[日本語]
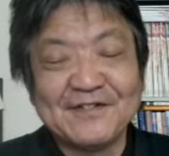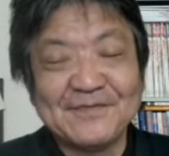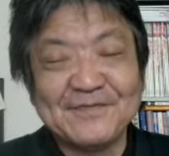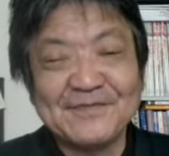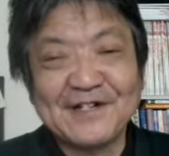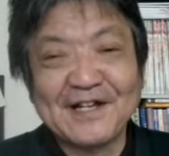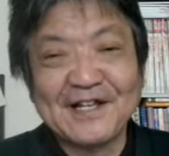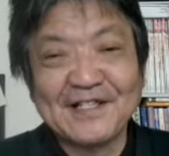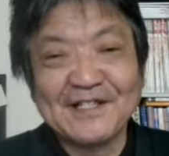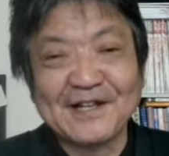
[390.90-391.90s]
自分が
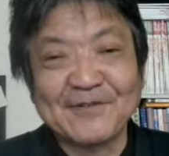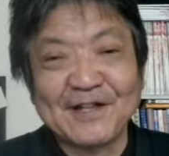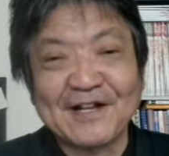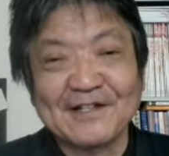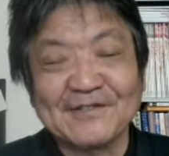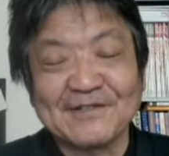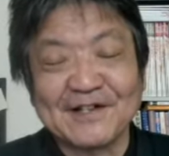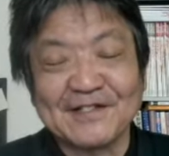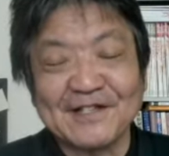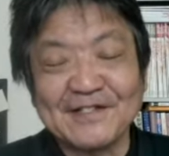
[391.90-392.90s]
やった4年間の時
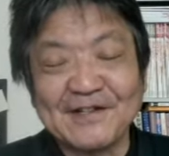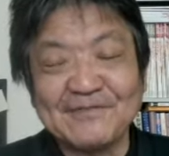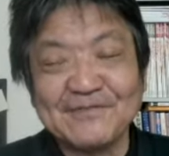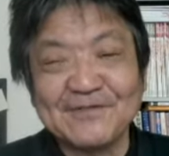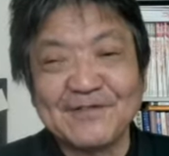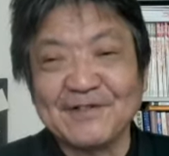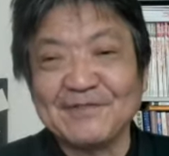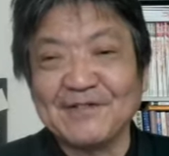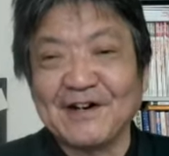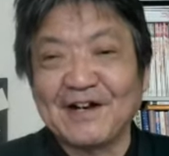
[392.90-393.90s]
は全然紛
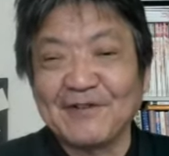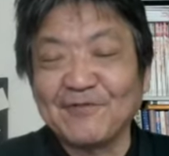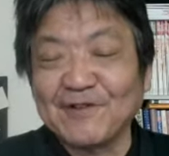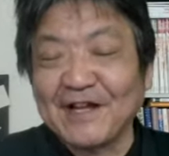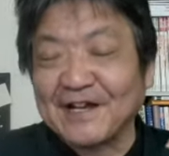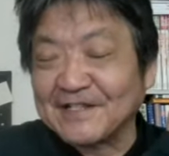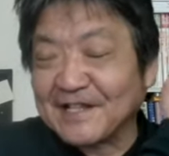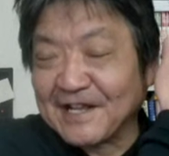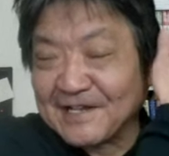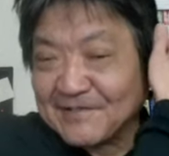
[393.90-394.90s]
争、あれ起こらへんかっ
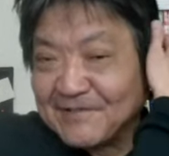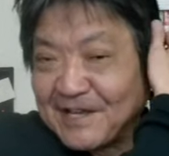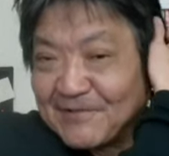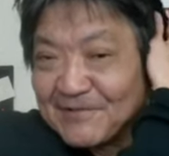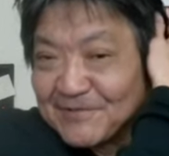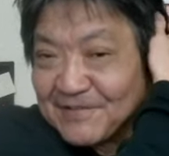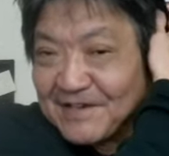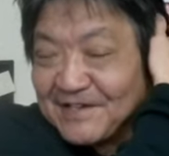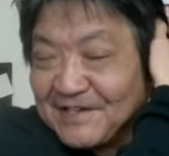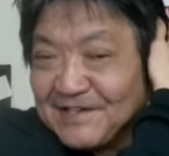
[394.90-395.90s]
たんじゃないかと。ややこしいことが。
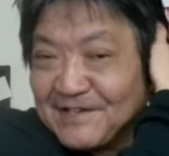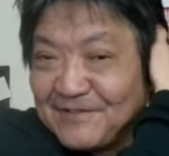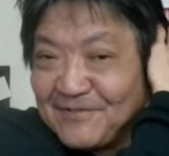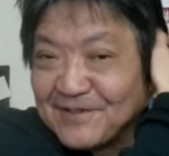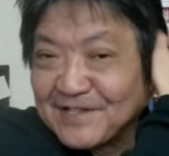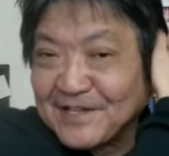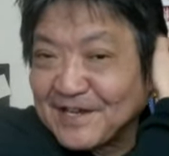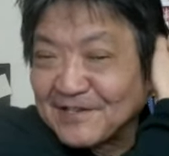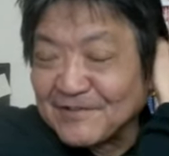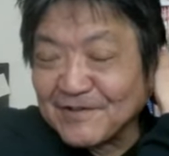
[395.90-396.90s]
俺が世
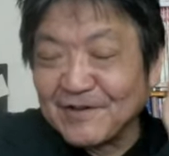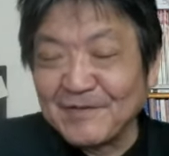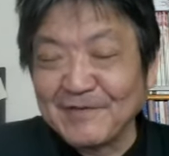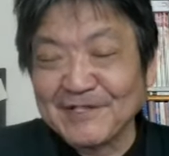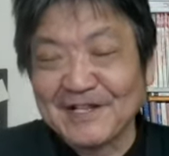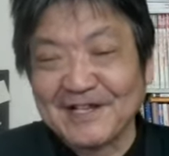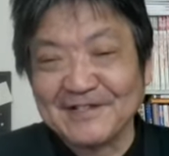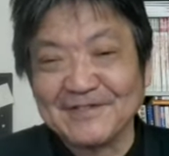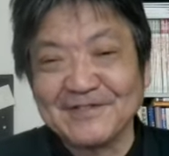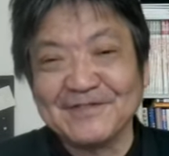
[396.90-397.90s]
界の平和を守ってたん
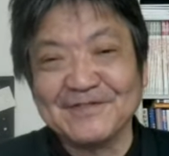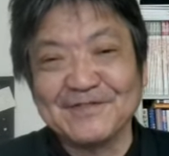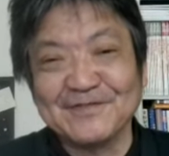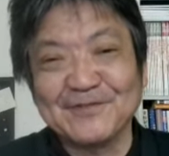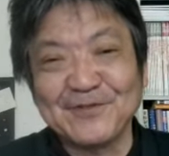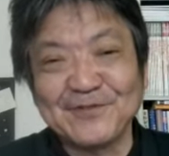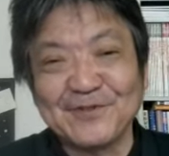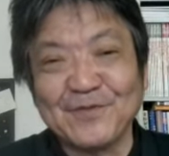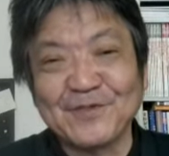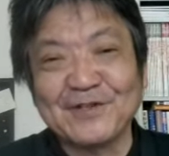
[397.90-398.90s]
やっていう、そういうふう
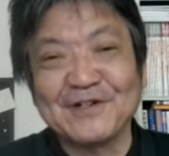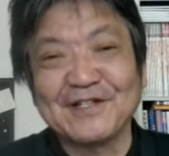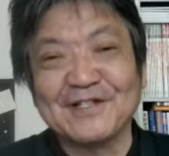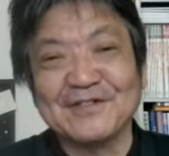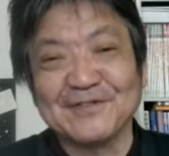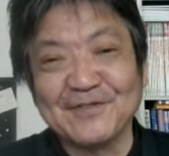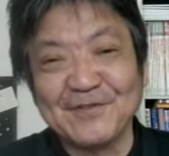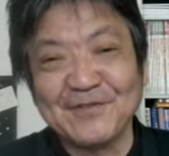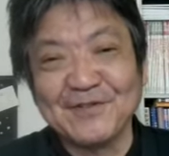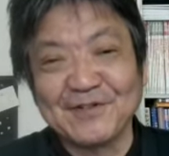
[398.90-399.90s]
に思ってるらしいんです
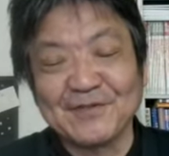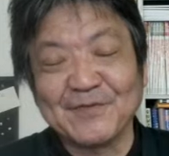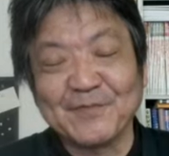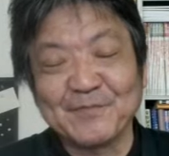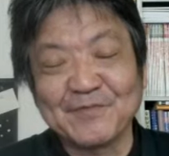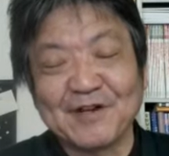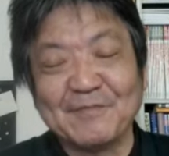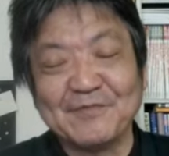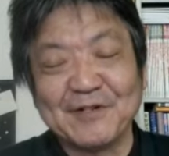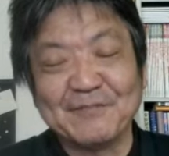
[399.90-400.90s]
よ。あの、
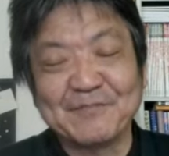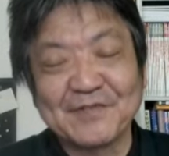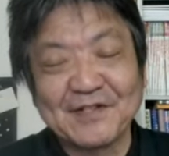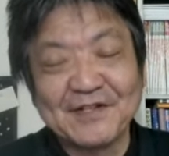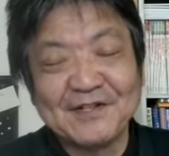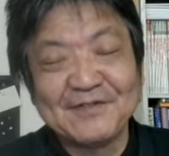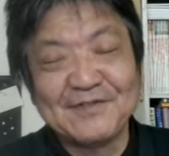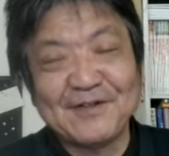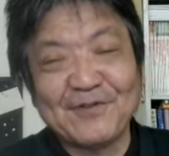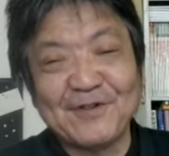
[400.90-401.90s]
トランプは。
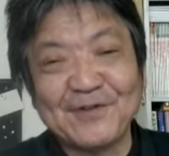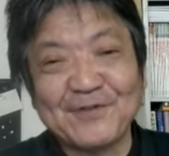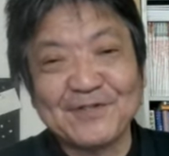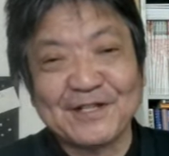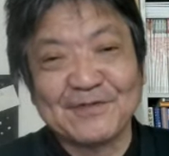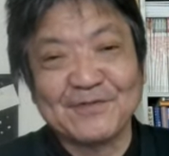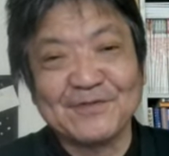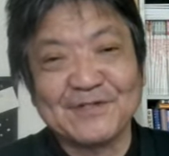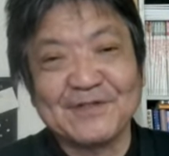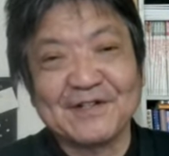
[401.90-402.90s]
で、俺によこせと
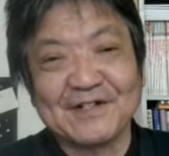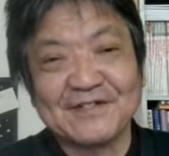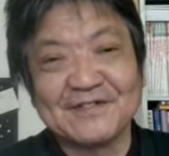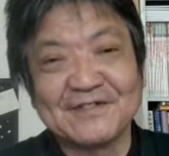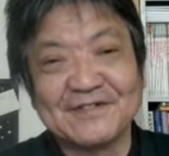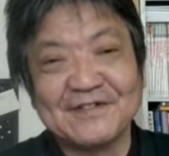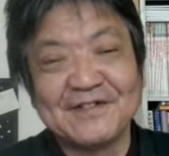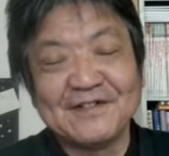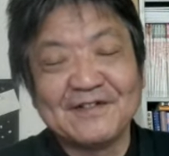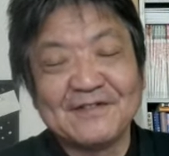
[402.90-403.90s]
言うてるわけです。
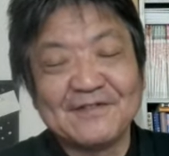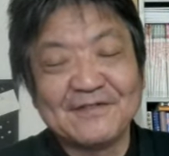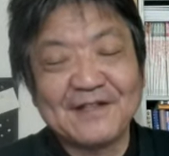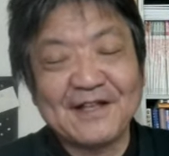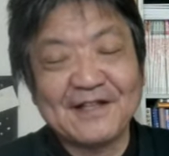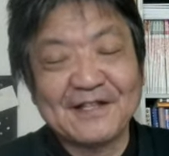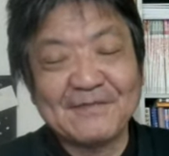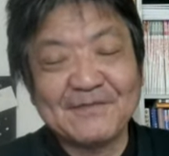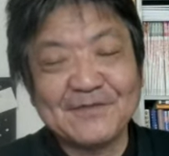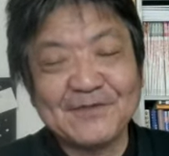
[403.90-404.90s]
で、
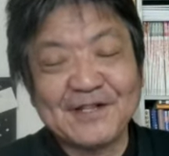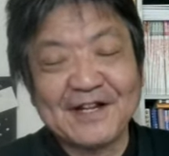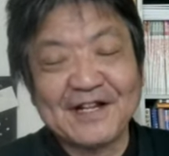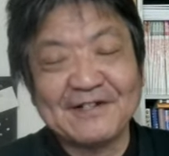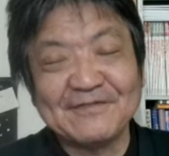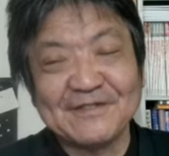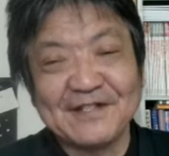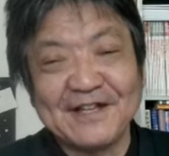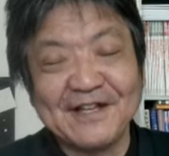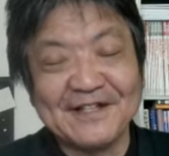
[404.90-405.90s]
多分その狙いがある
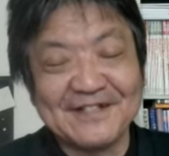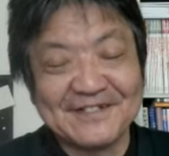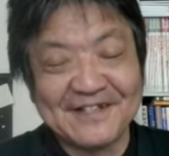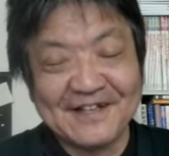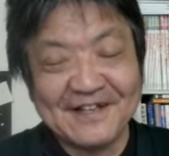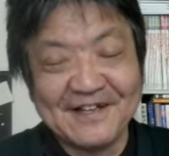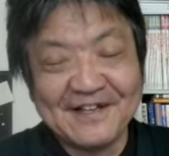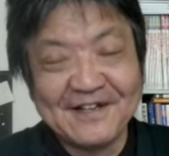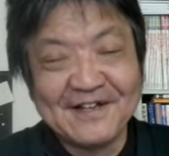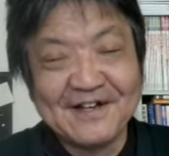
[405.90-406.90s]
んでですね、
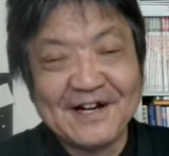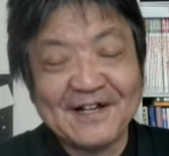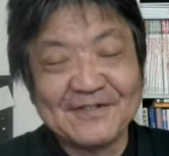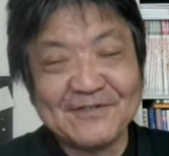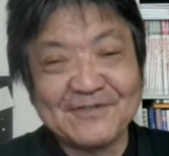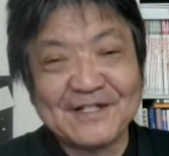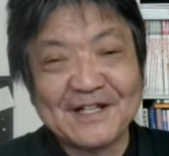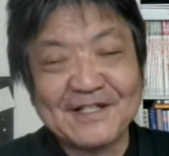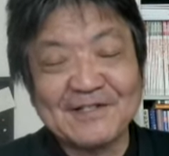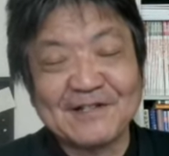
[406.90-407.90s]
あの
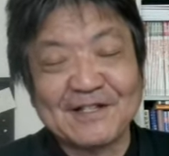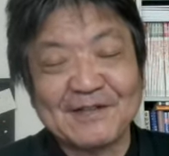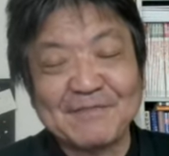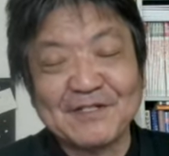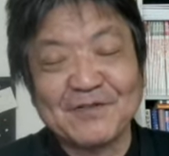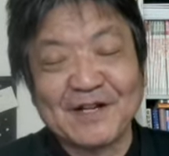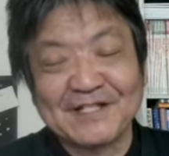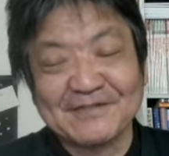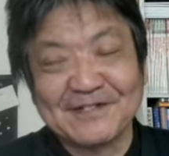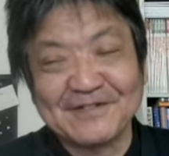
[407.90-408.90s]
ウクライナ戦争なんて一発で終わら
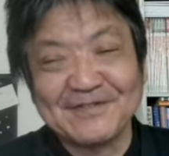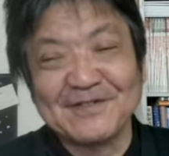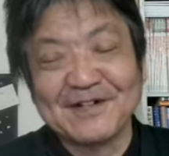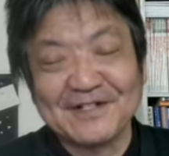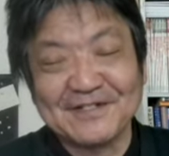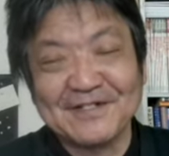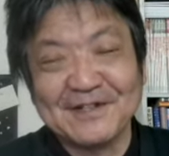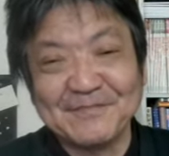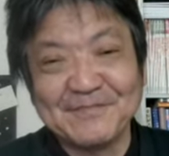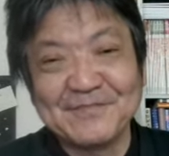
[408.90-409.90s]
せちゃうって言ってるわけです
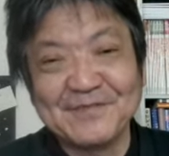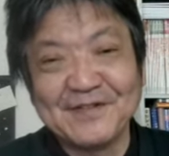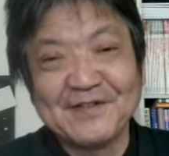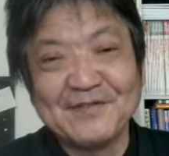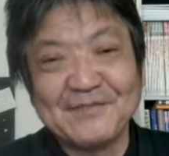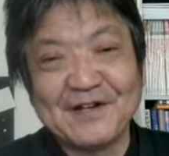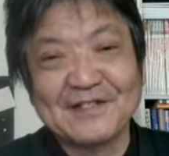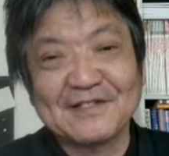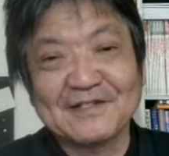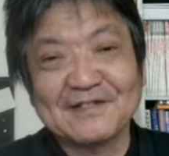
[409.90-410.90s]
ね。ま
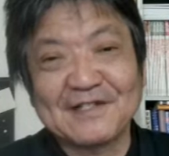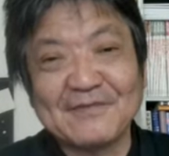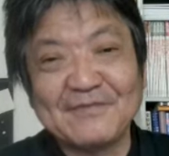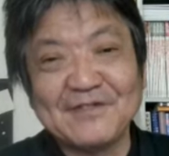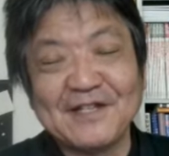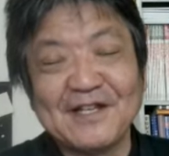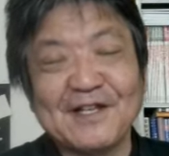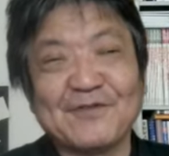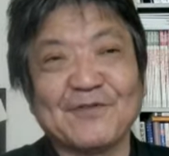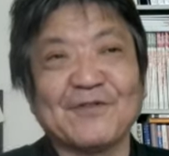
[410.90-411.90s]
あ、多分
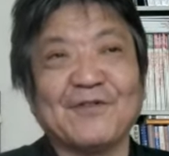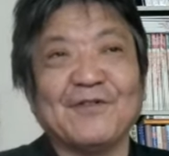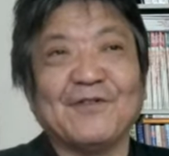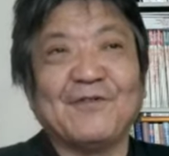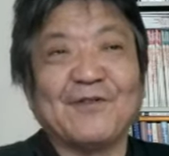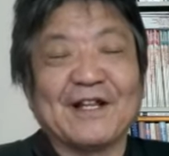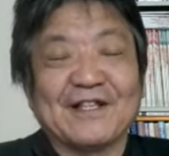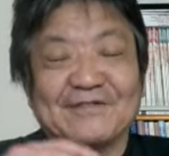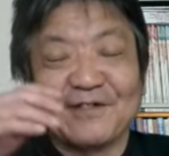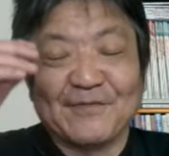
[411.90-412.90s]
にこのホラ
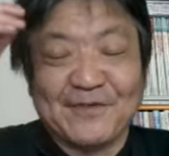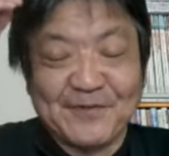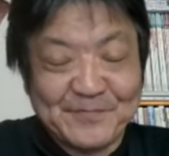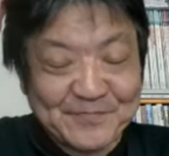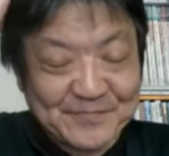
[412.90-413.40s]
ですけども、